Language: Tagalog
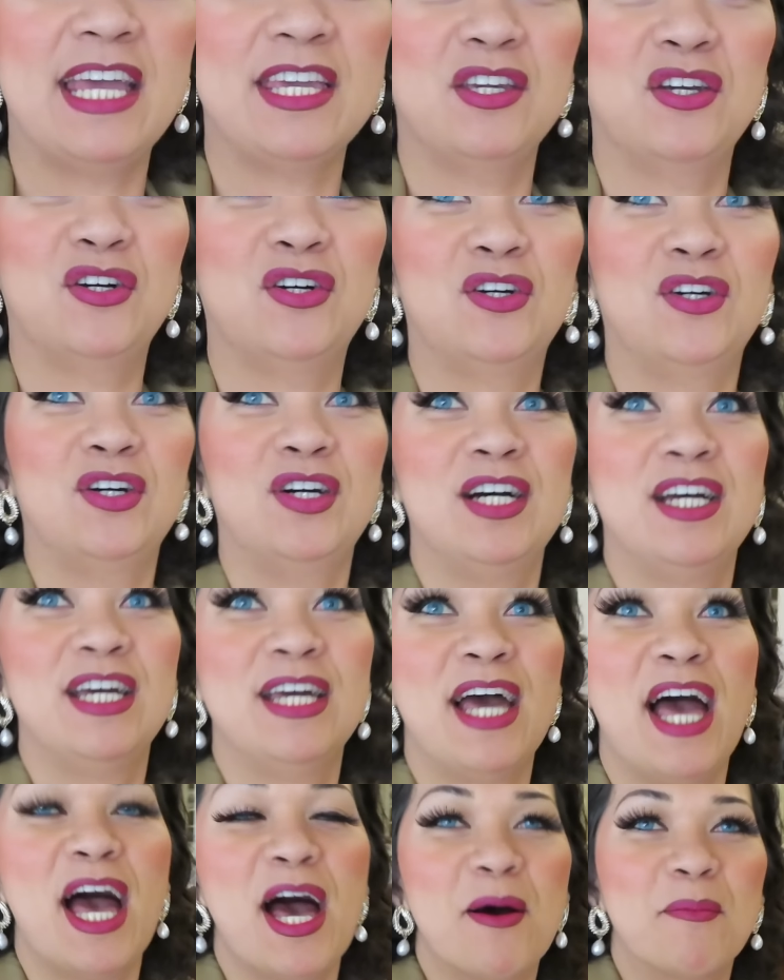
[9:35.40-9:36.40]
tayo,
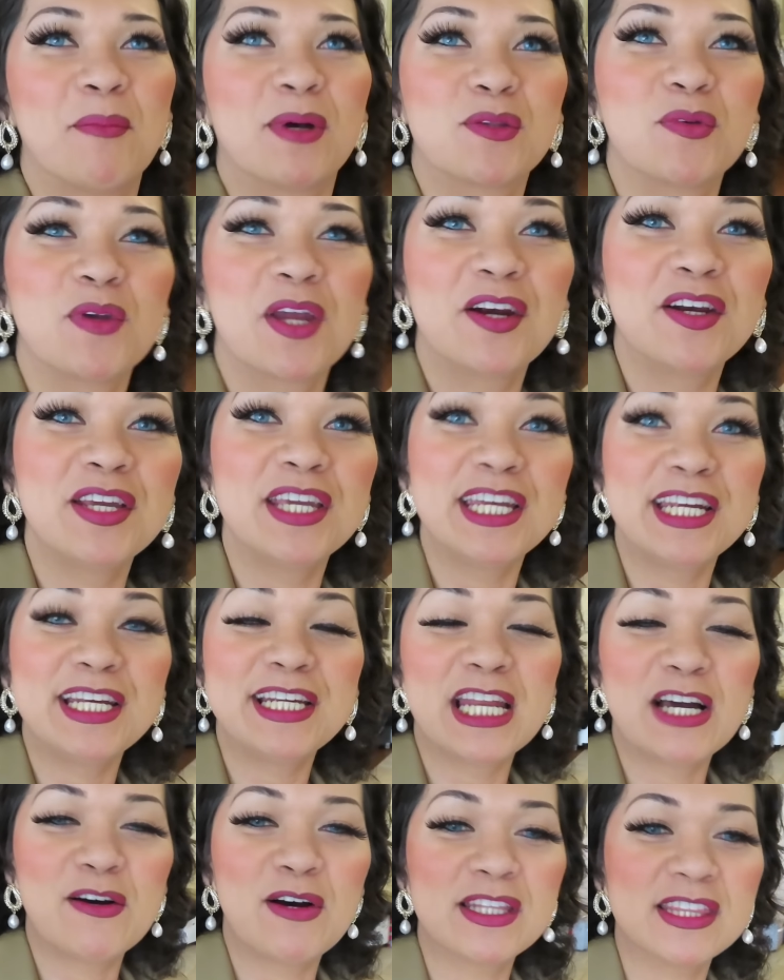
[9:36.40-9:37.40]
But we are
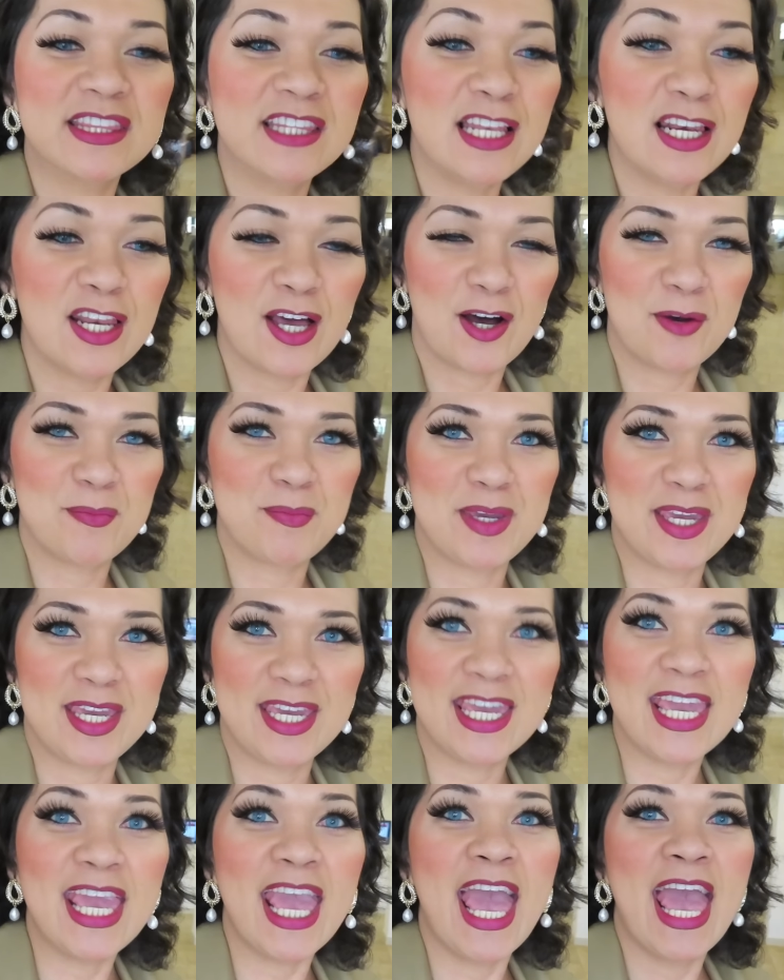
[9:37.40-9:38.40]
here now at the
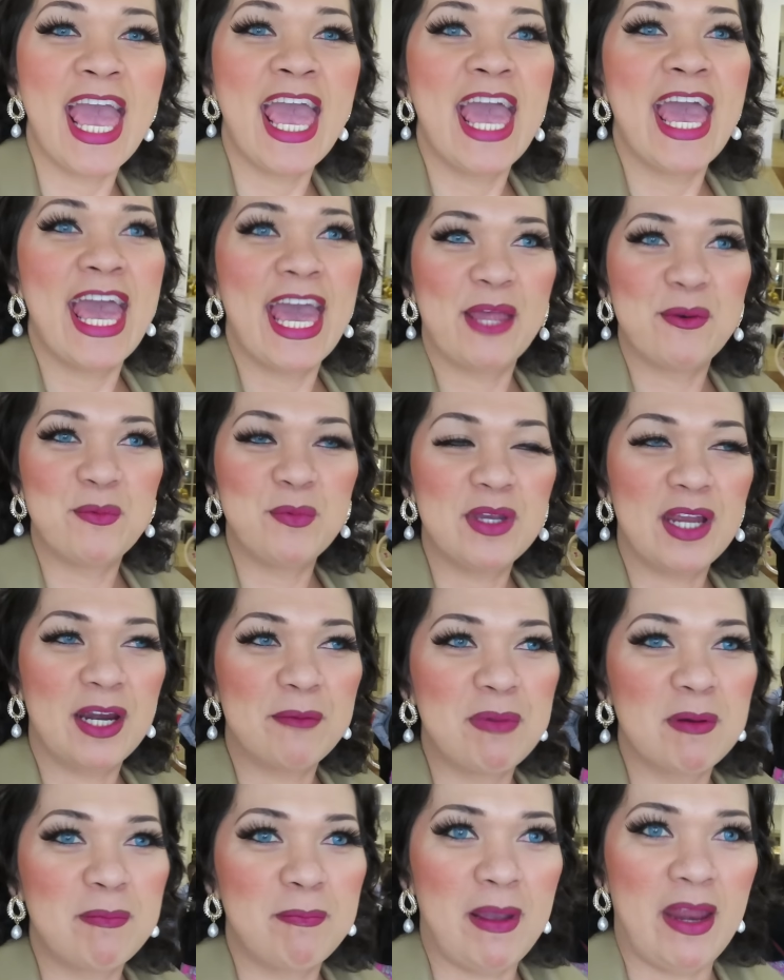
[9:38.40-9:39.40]
lobby and we
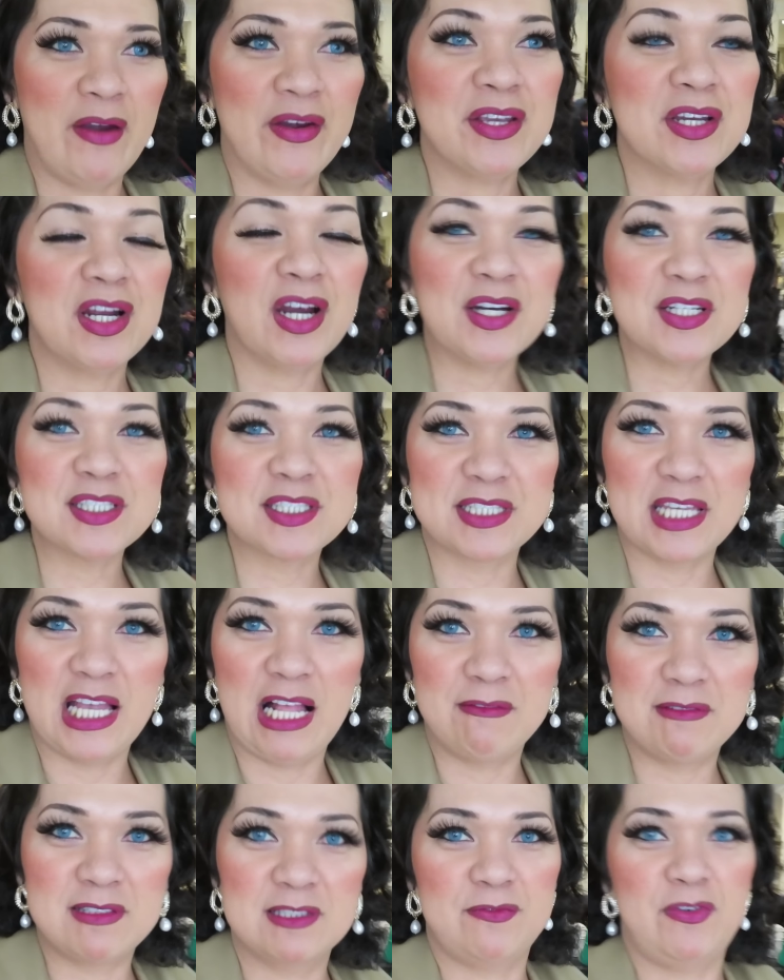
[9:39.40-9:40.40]
are preparing
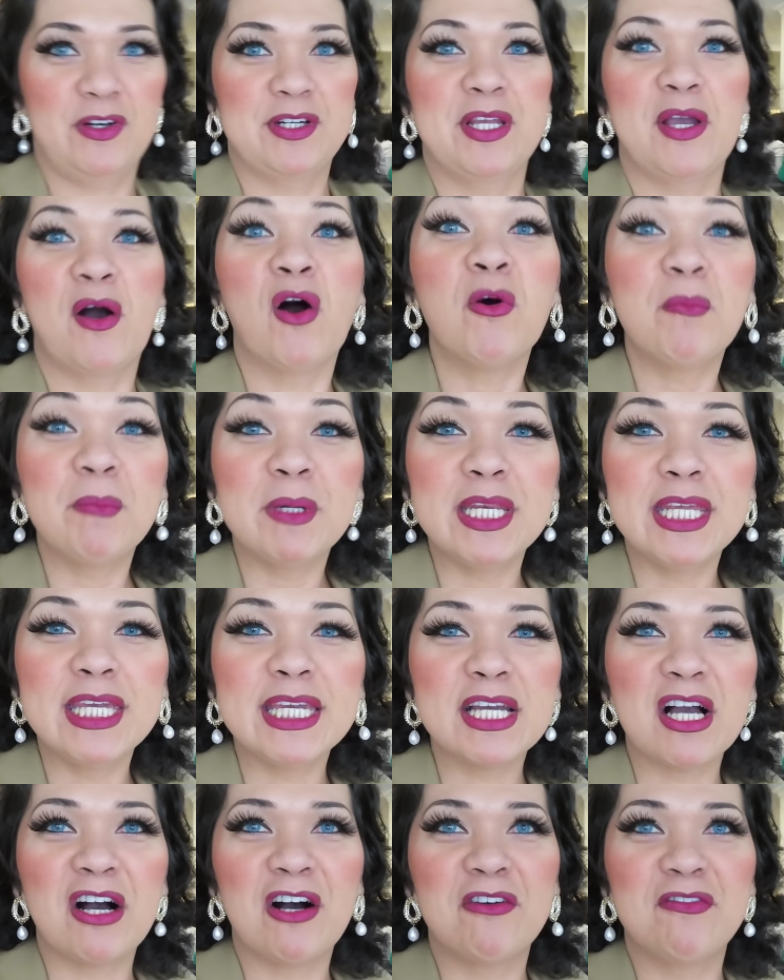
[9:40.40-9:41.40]
ourselves for the
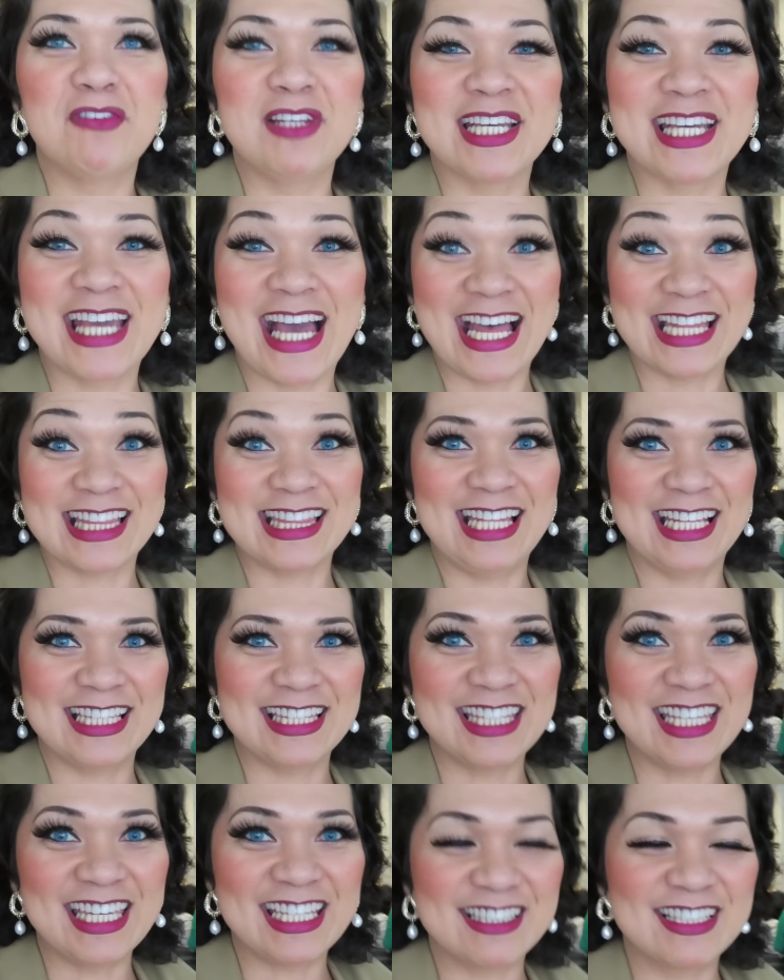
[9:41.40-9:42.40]
opening of Likat
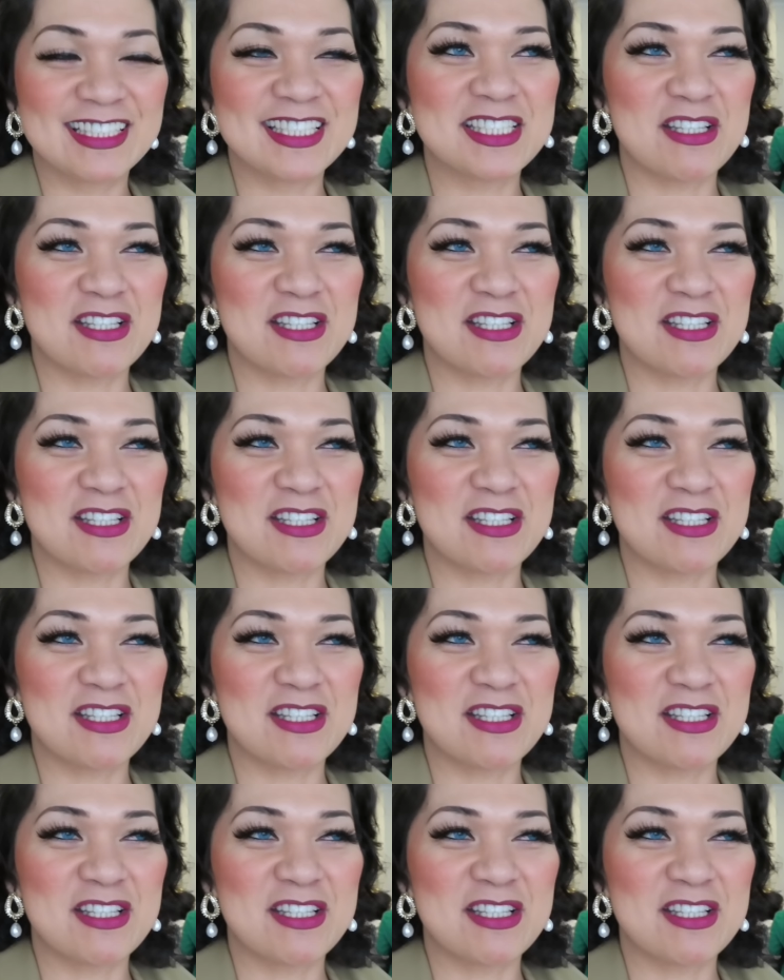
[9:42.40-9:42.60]
Latik.